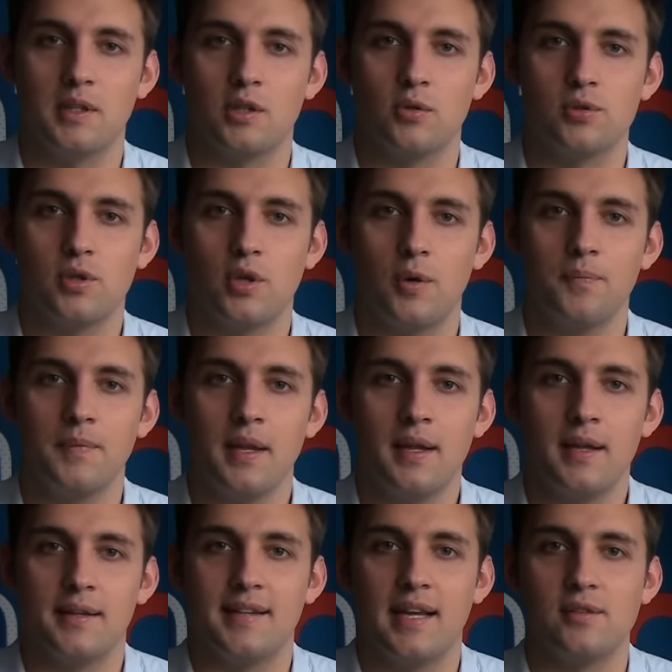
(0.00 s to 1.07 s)
Pietruszko,
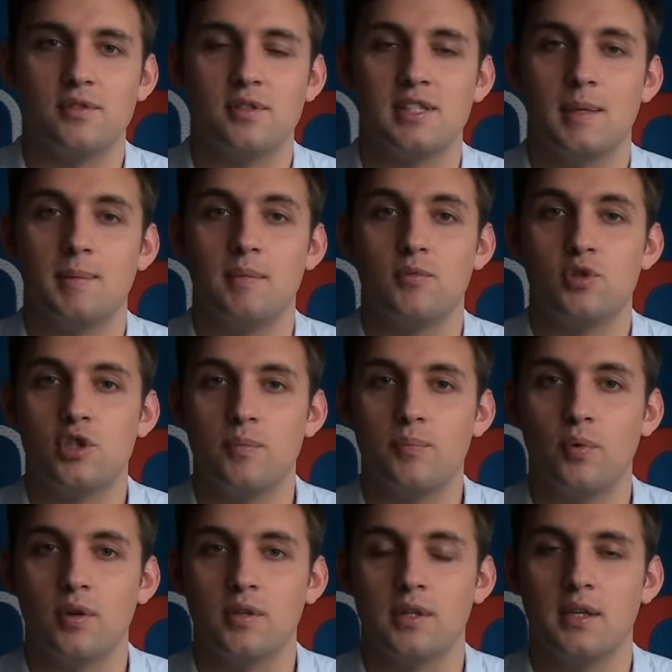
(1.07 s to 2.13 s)
dając tym samym 3
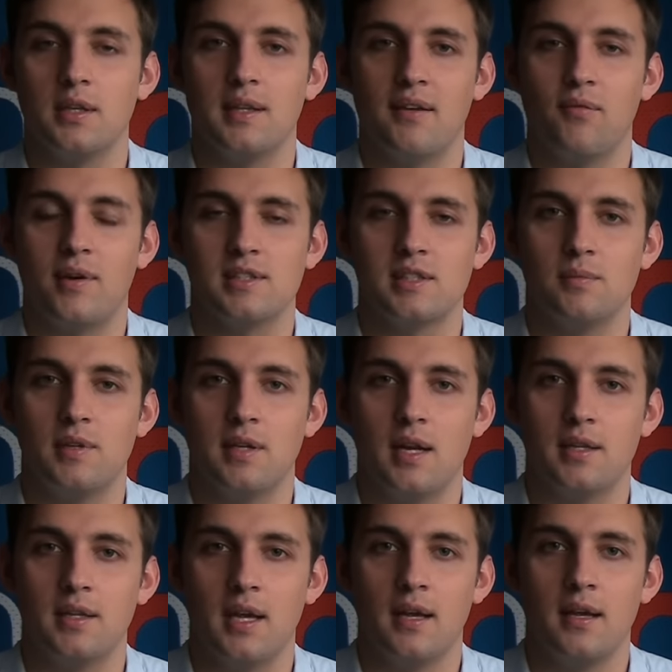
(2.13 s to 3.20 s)
punkty na własnym
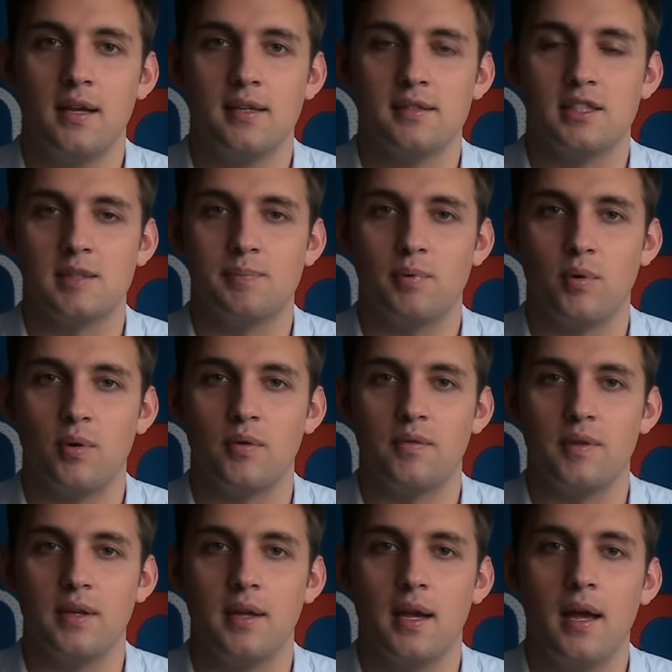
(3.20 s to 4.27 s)
terenie
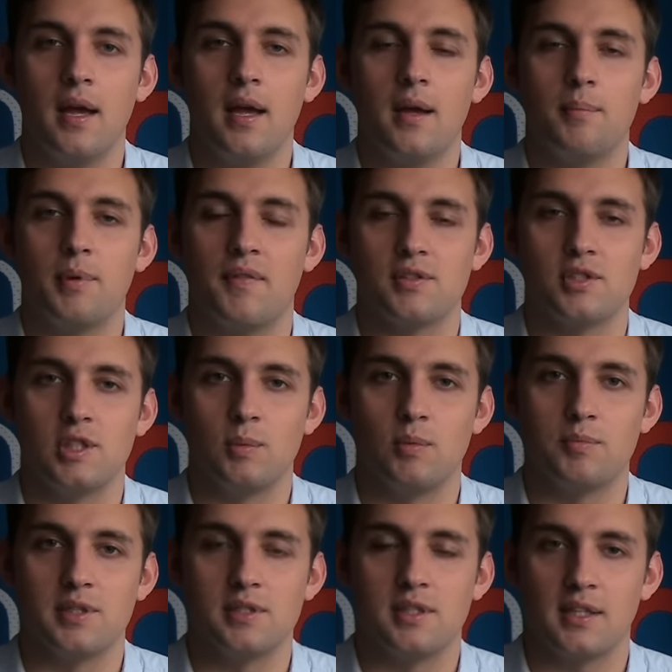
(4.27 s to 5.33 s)
zespołowi
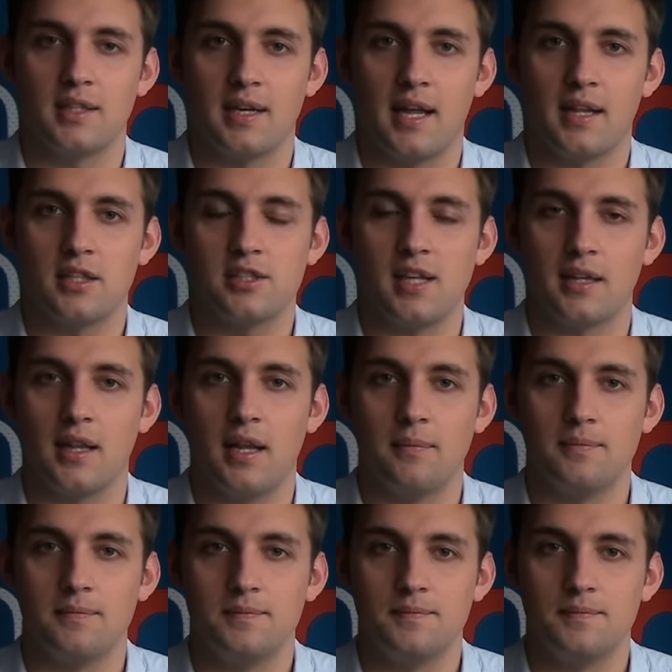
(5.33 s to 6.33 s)
prowadzonemu przez trenera Trznadla.